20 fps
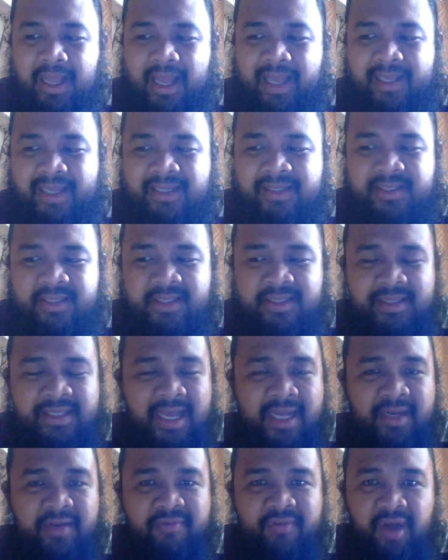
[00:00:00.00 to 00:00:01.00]
I guess this is
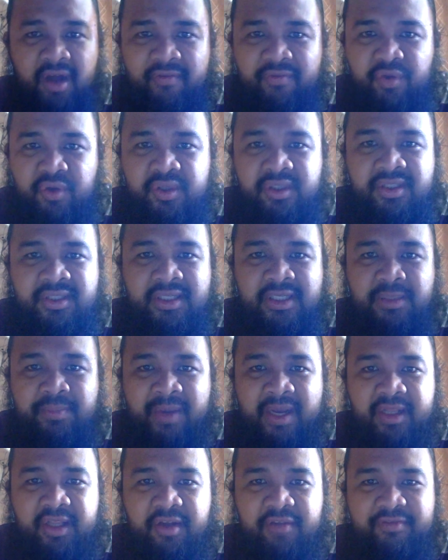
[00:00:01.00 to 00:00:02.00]
kind of obvious
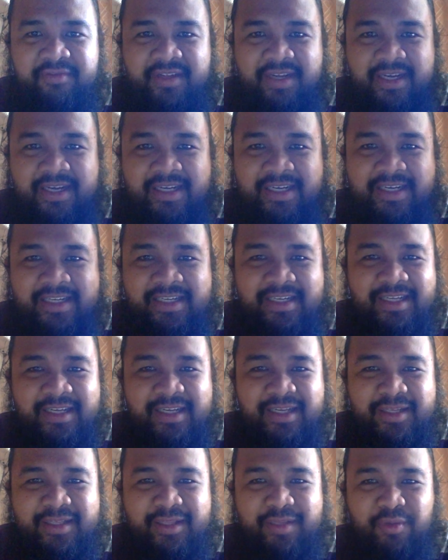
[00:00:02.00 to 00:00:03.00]
despite of the
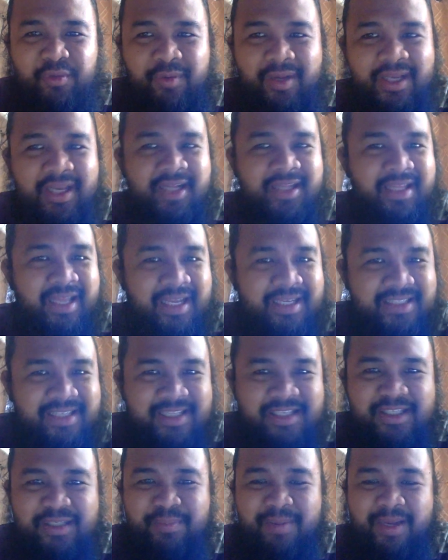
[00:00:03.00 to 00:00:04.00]
the willingness
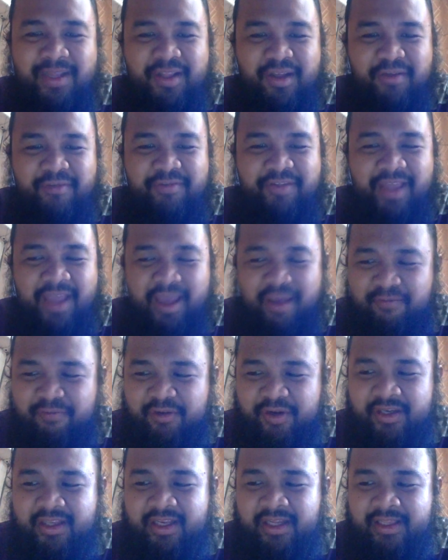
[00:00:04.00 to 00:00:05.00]
and despite of the
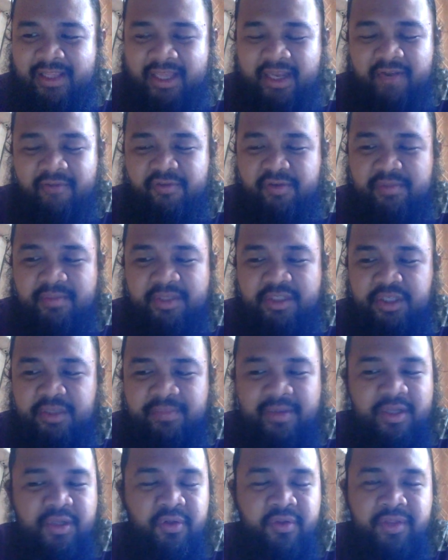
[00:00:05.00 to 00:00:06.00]
effort ng Terra Firma
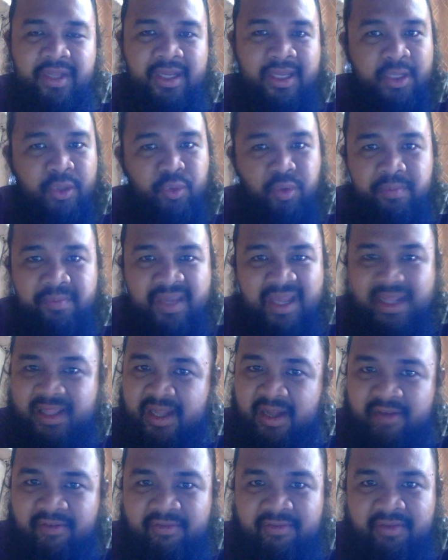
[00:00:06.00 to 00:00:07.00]
Jeep, I don't think it will be
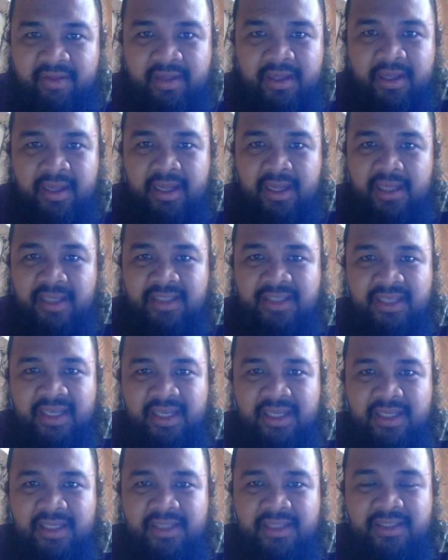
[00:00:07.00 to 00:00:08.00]
enough
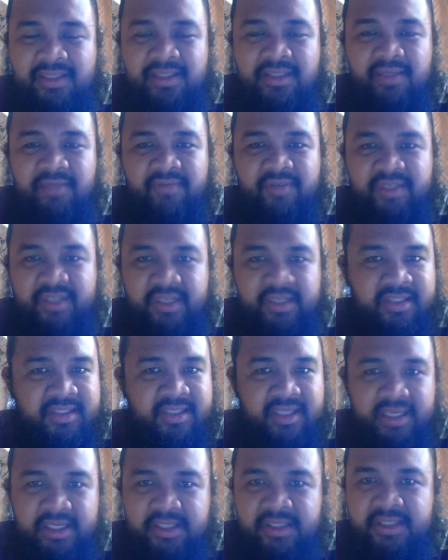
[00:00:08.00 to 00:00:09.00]
skills versus
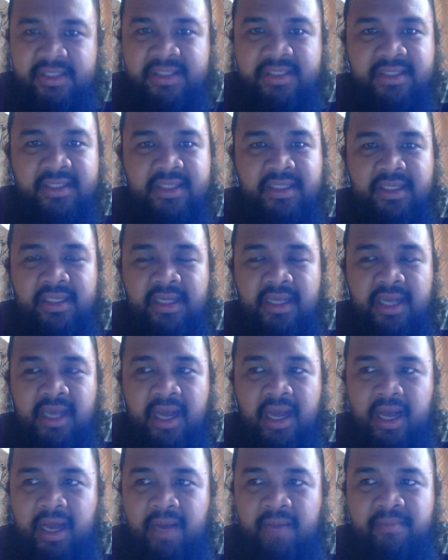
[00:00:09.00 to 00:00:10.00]
skills
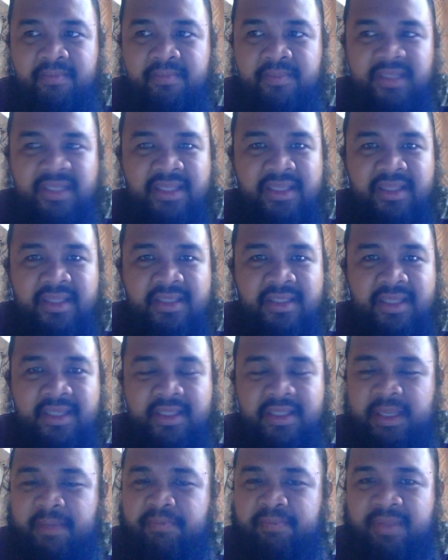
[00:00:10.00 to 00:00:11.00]
um, sa, sa
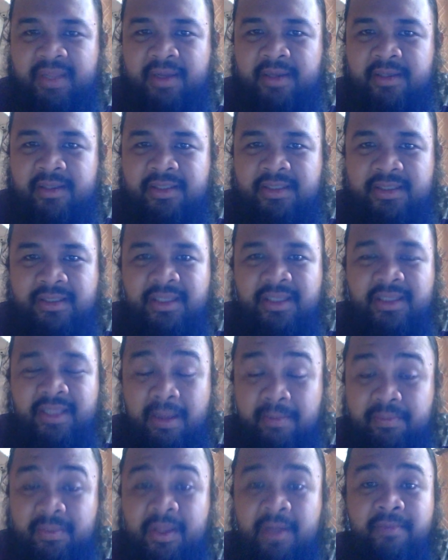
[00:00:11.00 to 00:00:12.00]
deep ng sa
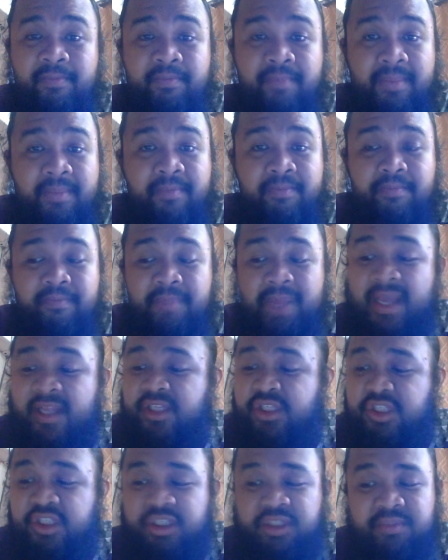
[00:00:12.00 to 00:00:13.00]
depth ng
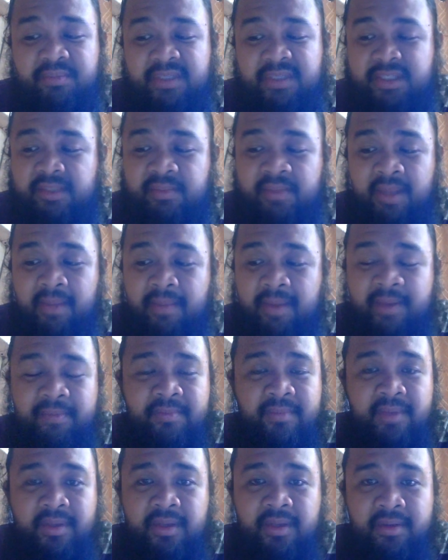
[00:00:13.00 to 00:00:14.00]
bench mas
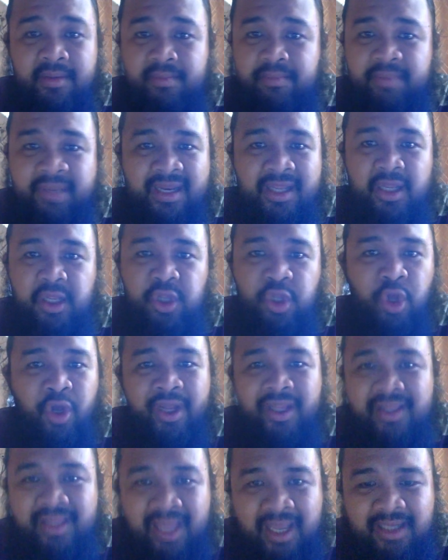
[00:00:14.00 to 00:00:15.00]
lamang pa rin ng
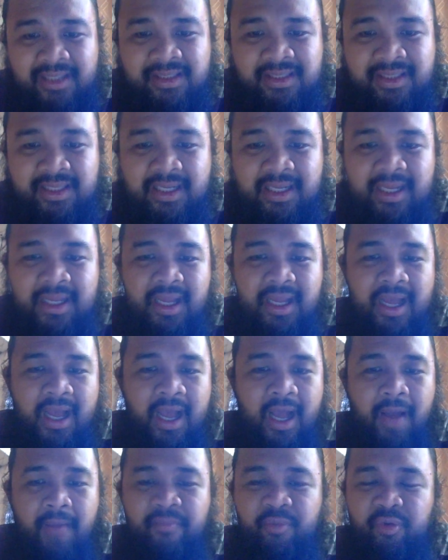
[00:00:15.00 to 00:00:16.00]
token text
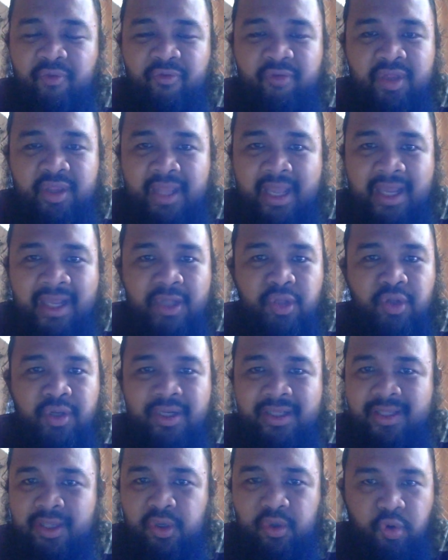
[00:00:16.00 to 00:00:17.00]
um, if we take a look
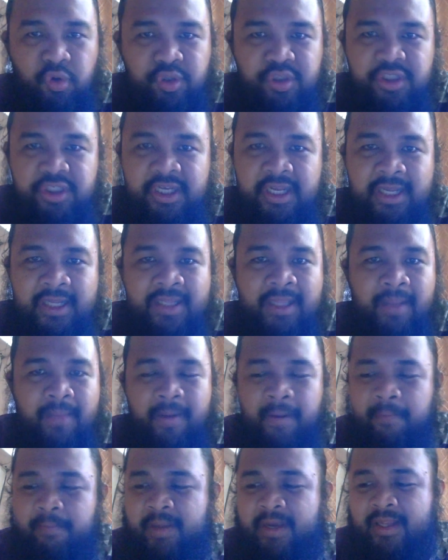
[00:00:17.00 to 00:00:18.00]
at the coaching
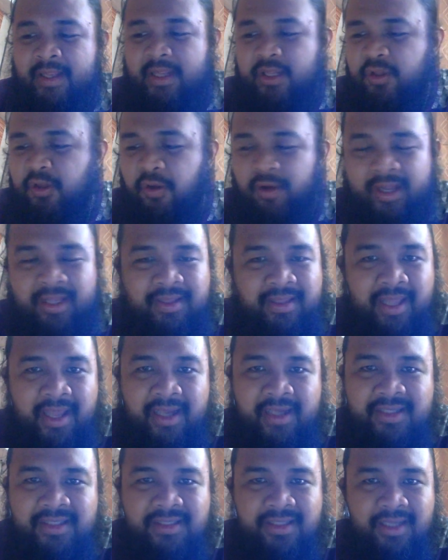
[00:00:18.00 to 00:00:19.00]
lamang pa rin ng token
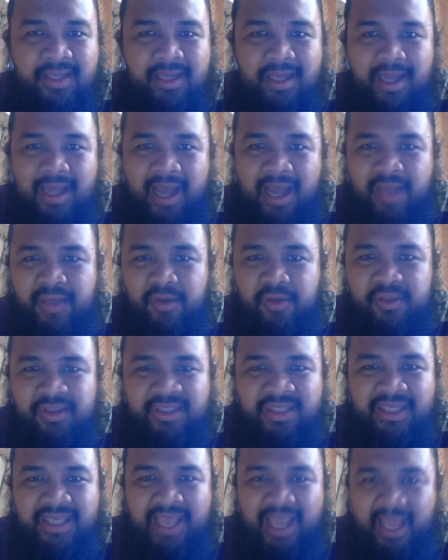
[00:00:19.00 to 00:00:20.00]
text I don't
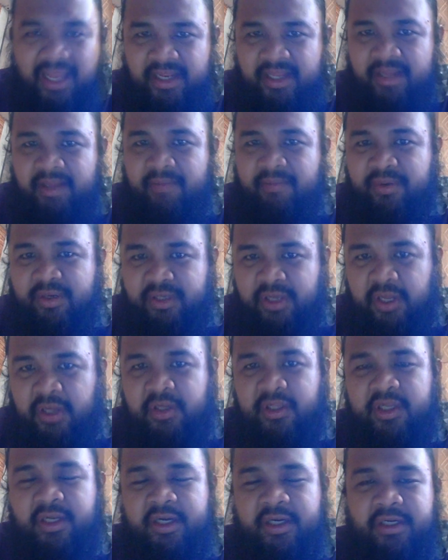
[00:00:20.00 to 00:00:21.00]
see any
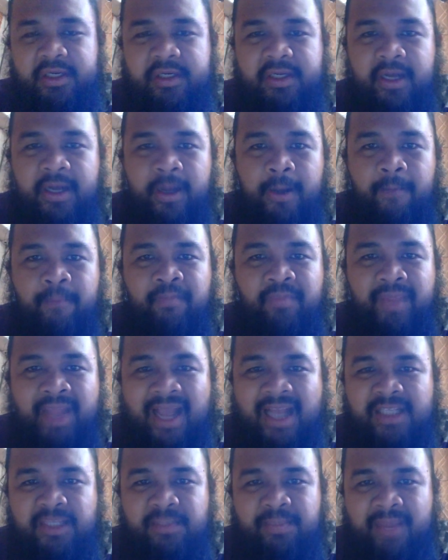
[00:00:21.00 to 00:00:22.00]
particular um,
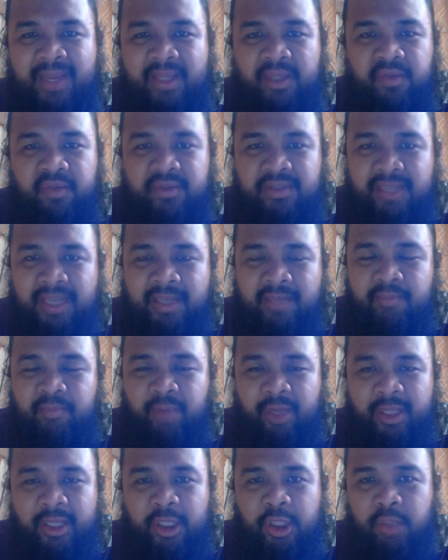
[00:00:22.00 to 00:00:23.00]
aspect kung saan
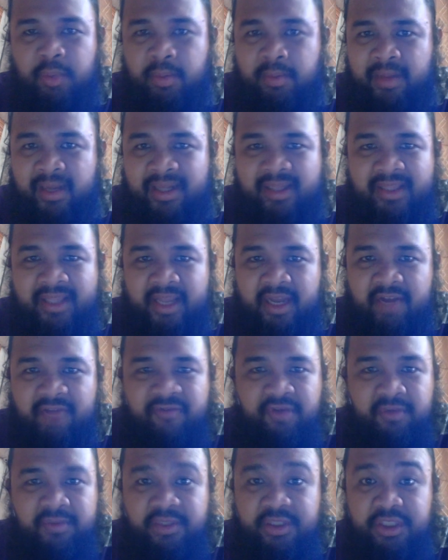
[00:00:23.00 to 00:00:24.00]
pwedeng lumamang ang Terra
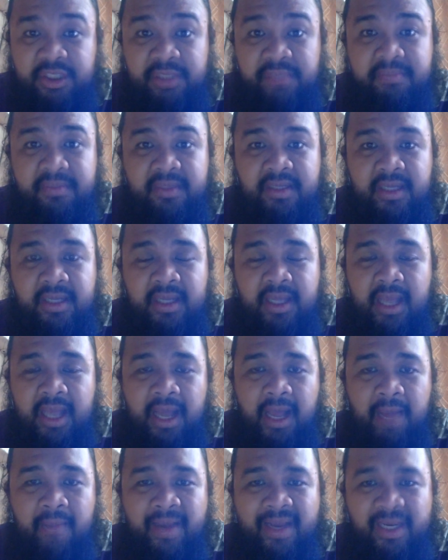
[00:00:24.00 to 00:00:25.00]
Firma Jeep
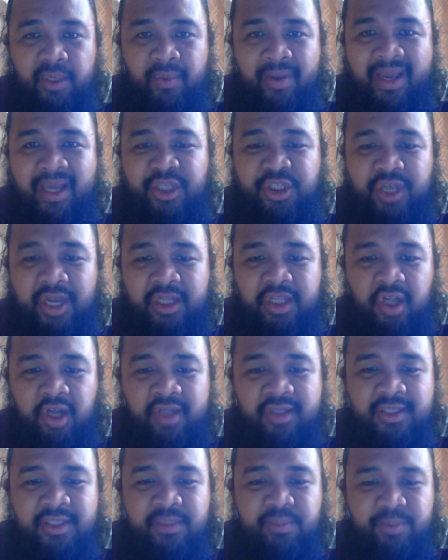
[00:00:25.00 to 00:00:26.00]
Uh, by the way, I checked
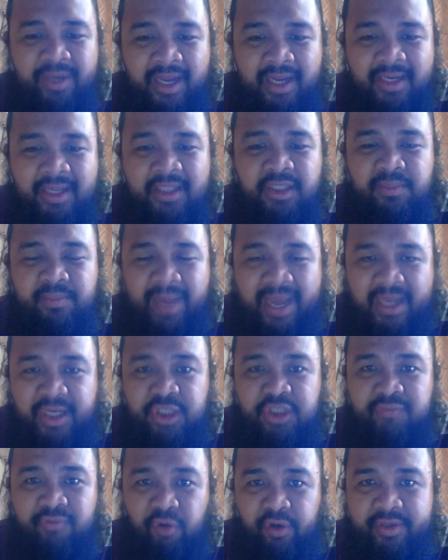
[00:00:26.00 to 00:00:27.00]
on the spread. It's
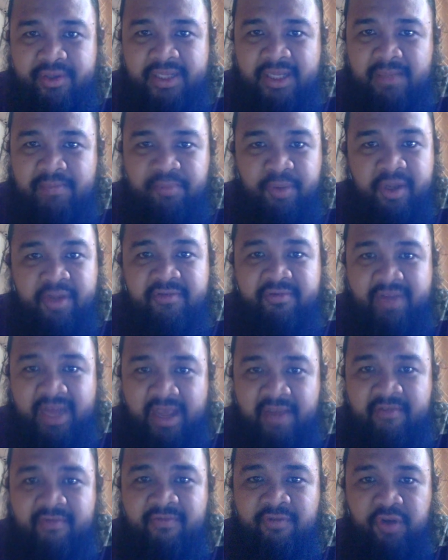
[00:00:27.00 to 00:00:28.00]
minus 14.5
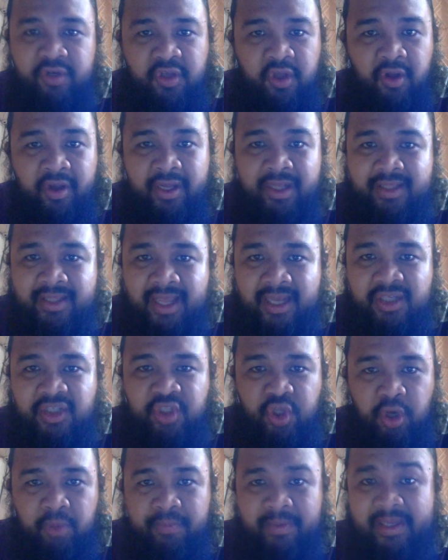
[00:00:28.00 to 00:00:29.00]
for token text
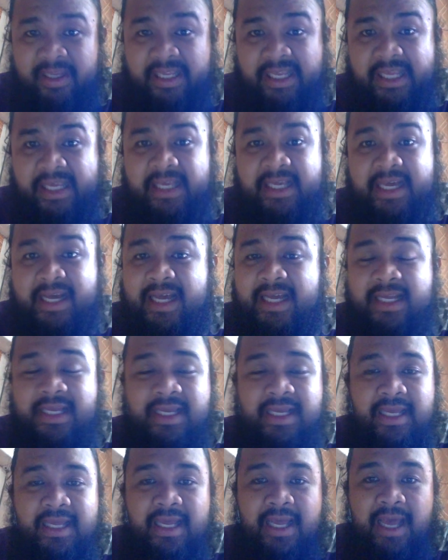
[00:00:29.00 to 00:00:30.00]
drop ang Giga.
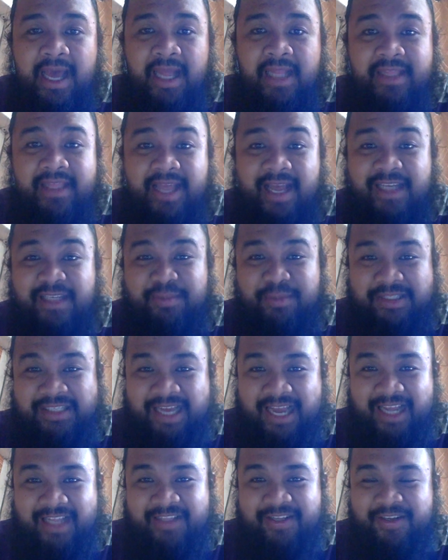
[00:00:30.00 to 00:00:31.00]
Ang taas
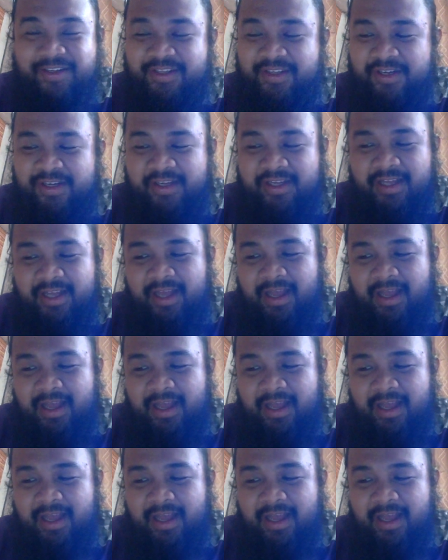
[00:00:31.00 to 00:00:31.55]
masyado, no?